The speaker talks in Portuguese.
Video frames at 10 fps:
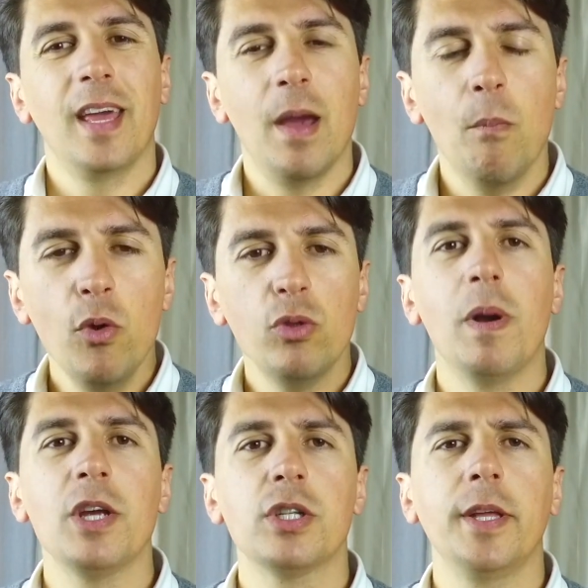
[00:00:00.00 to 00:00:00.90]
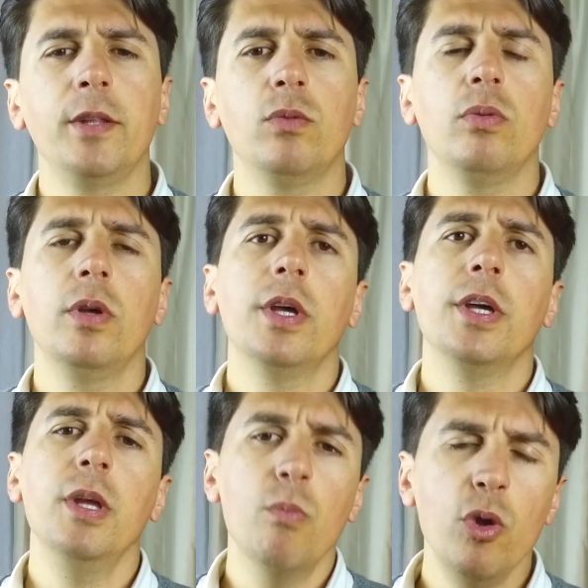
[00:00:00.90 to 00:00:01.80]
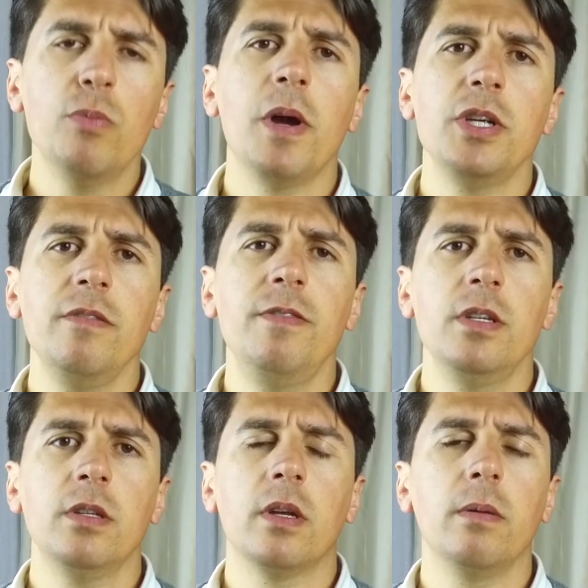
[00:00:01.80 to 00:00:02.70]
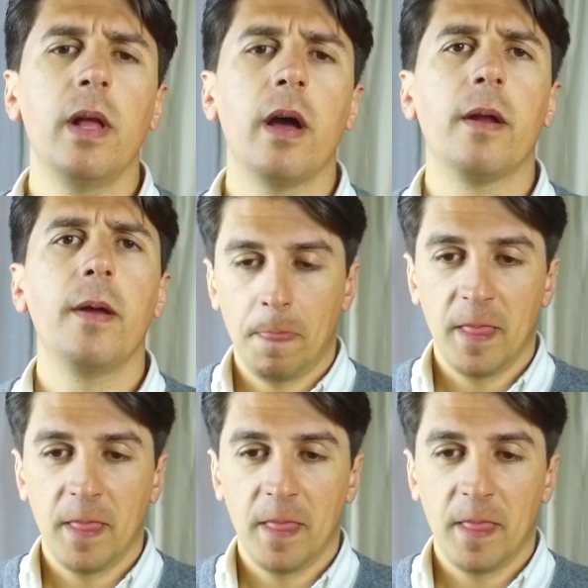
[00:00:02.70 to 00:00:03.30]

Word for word: é muito mais lento e muito mais difícil de trabalhar.